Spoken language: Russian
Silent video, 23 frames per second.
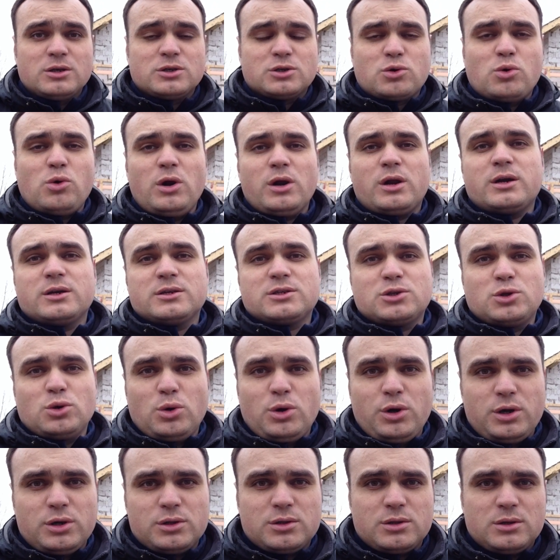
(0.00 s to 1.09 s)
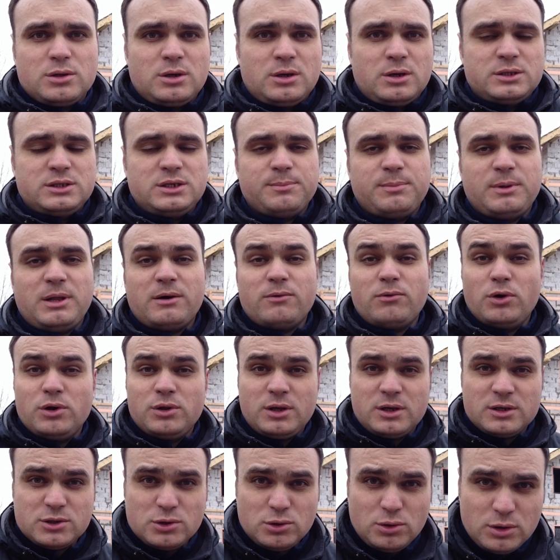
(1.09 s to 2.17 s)
сколько стоит э, тепловой
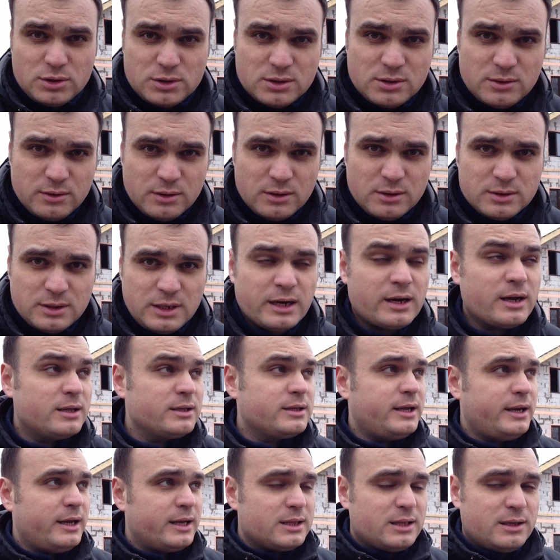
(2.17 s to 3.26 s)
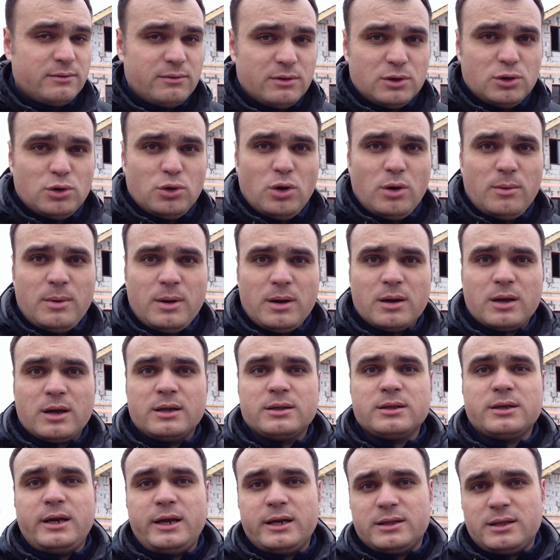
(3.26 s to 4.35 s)
насос – для конкретного дома,
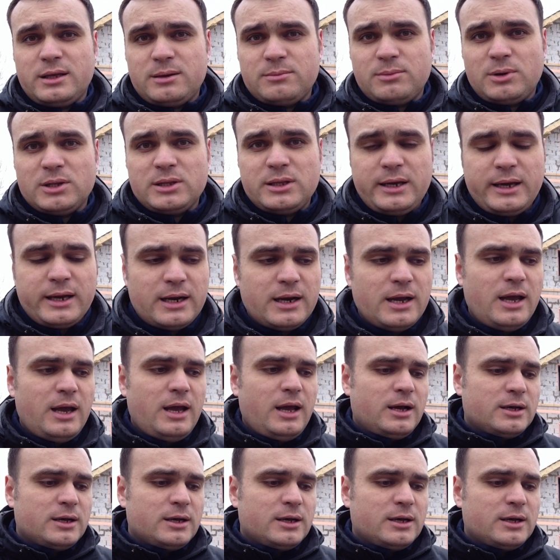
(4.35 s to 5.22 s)
конкретная модель,